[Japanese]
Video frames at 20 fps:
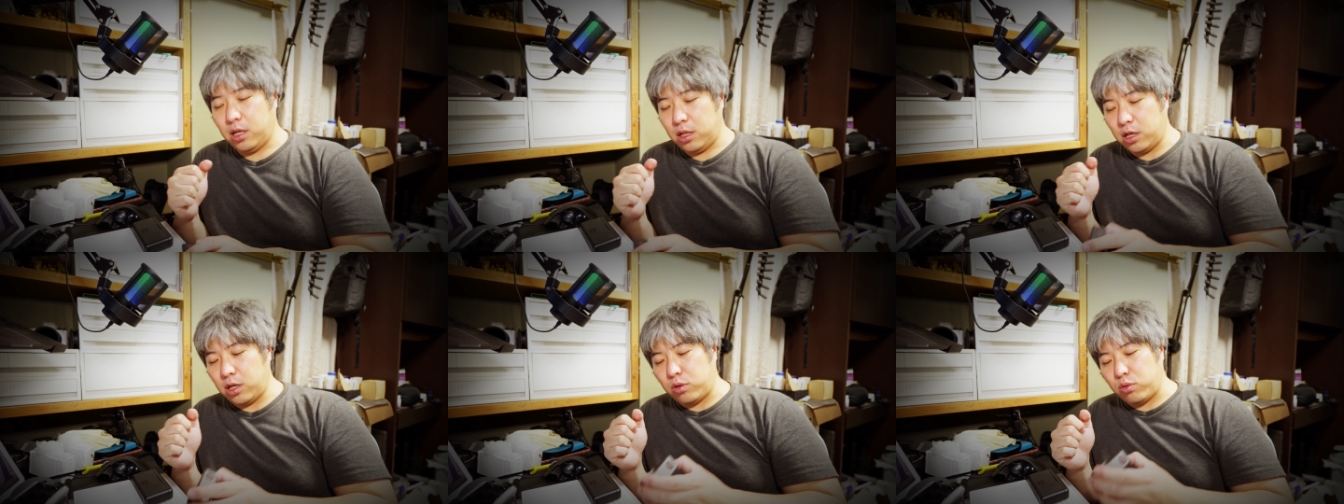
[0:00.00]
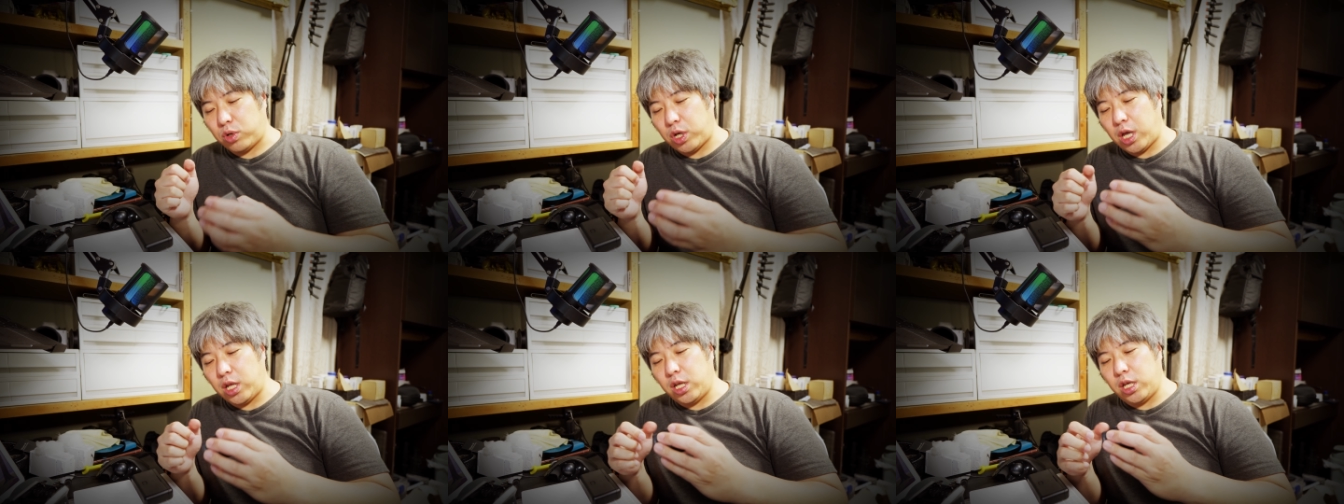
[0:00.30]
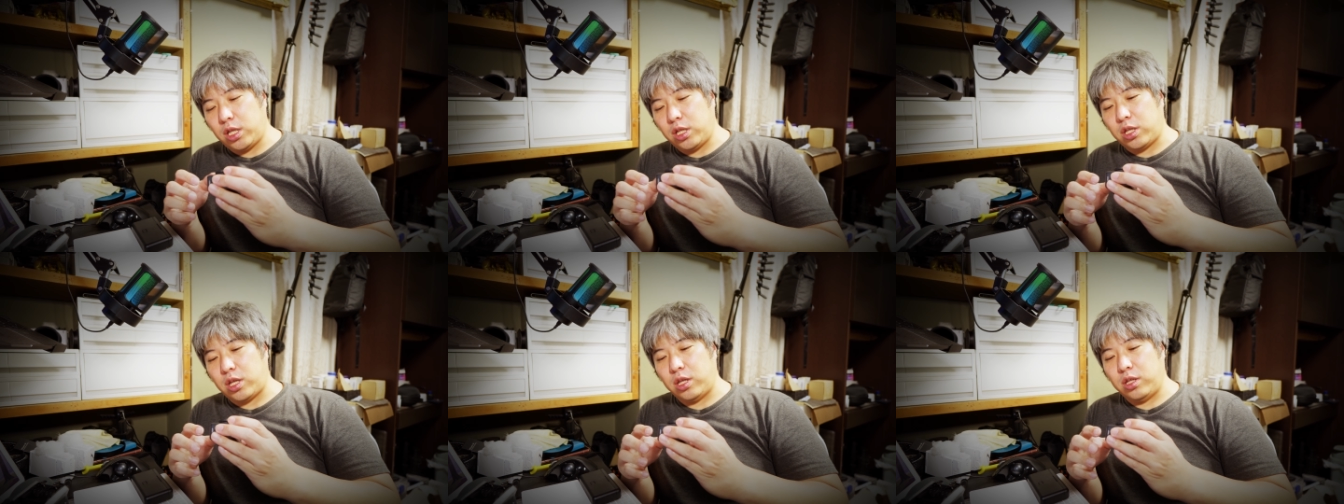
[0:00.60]
であと、懸
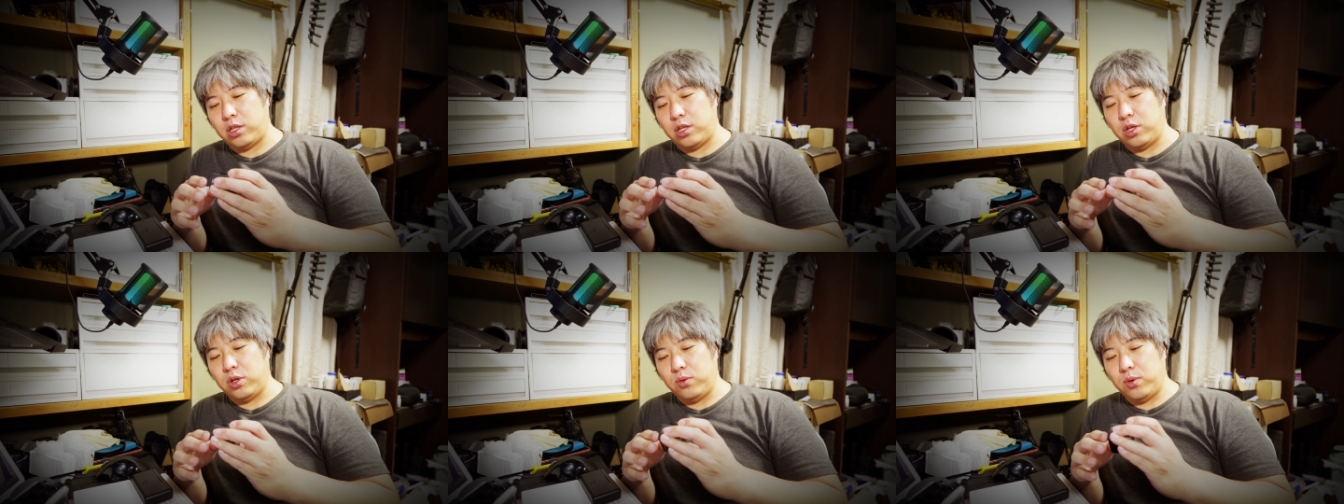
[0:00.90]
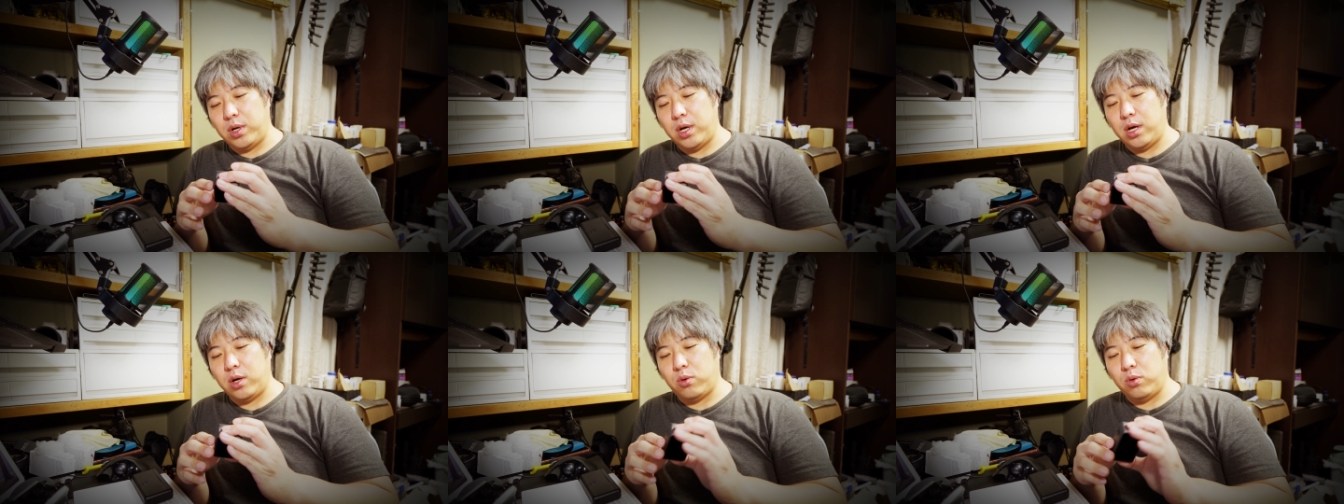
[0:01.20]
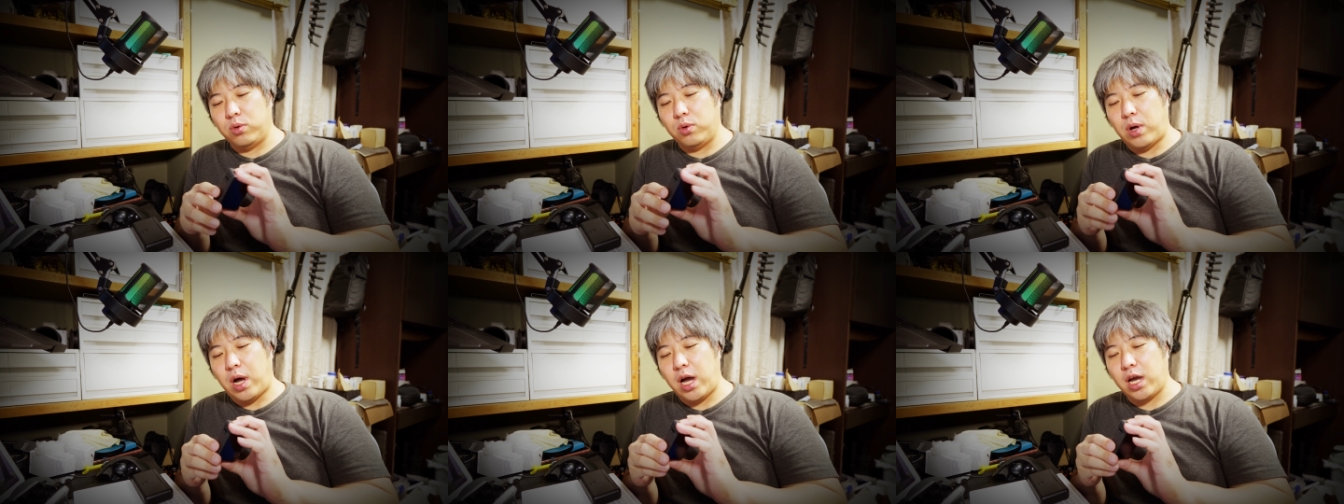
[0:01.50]
念点っていうのは、
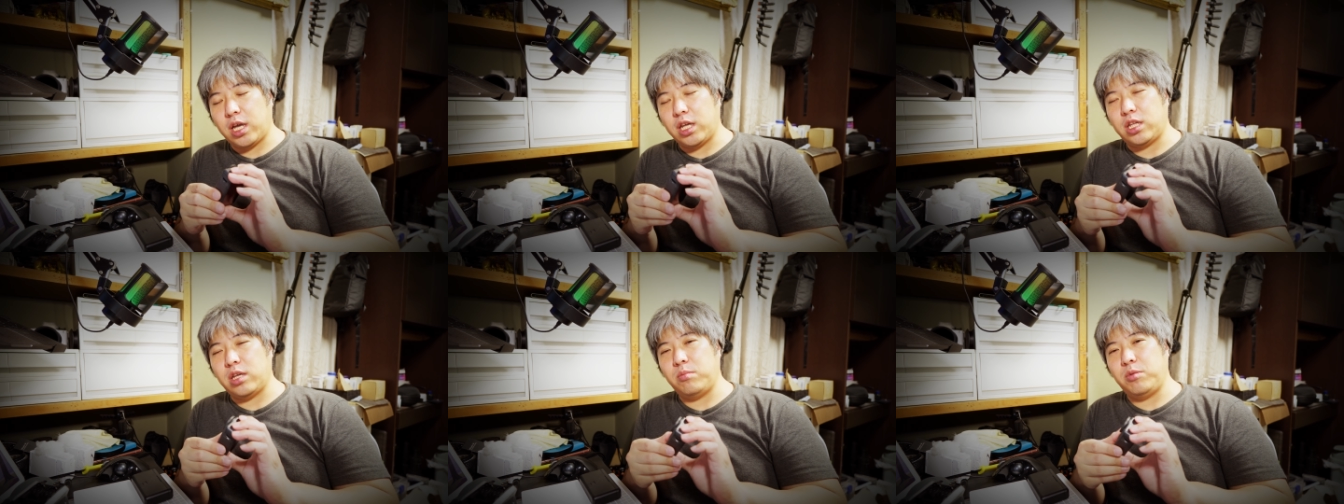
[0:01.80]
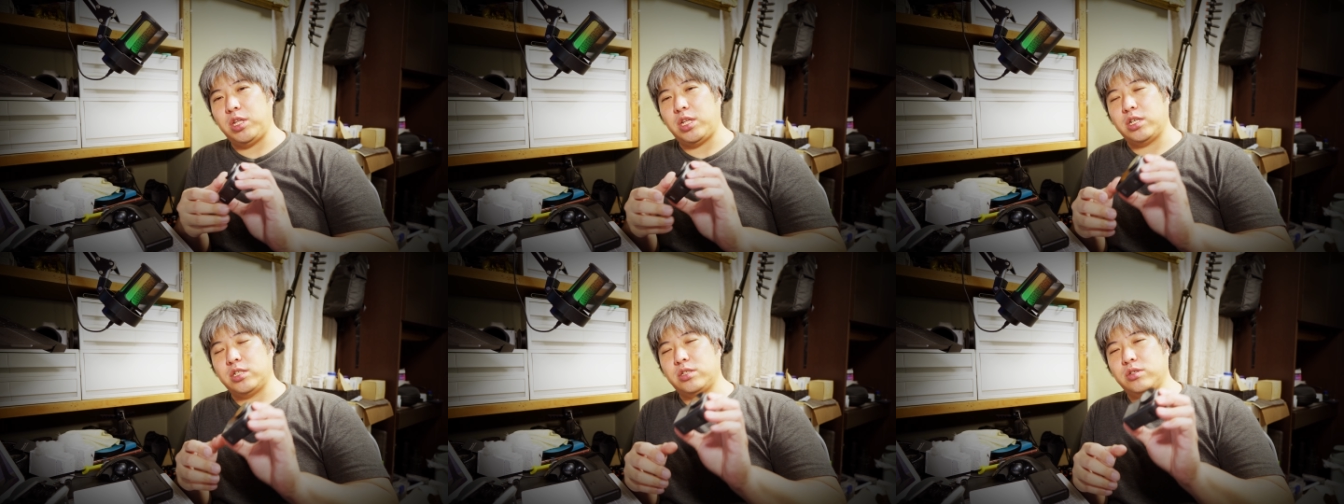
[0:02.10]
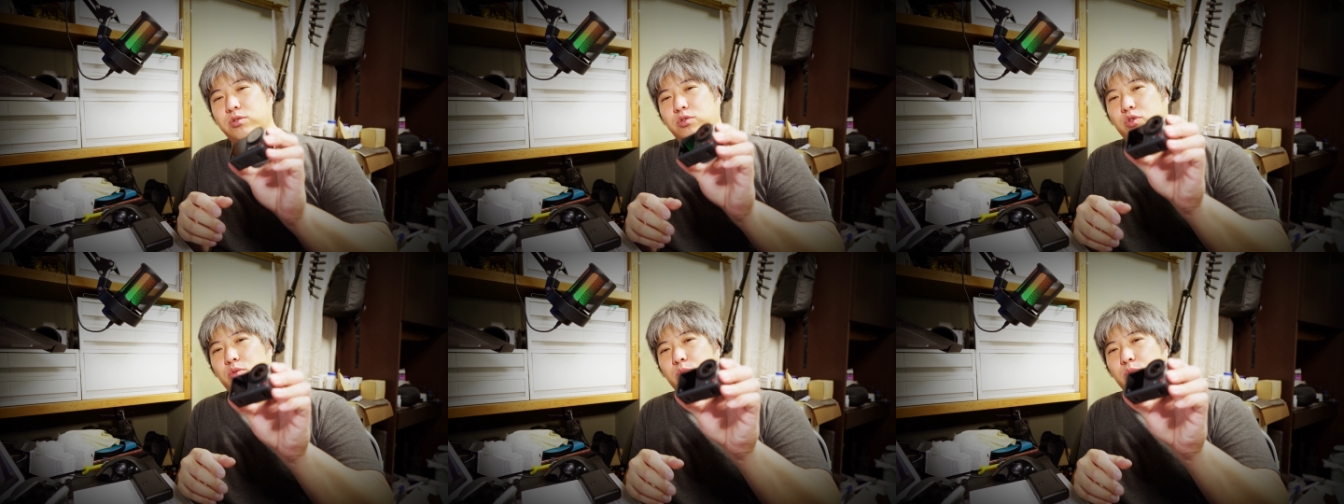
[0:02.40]
この開けてみてすぐ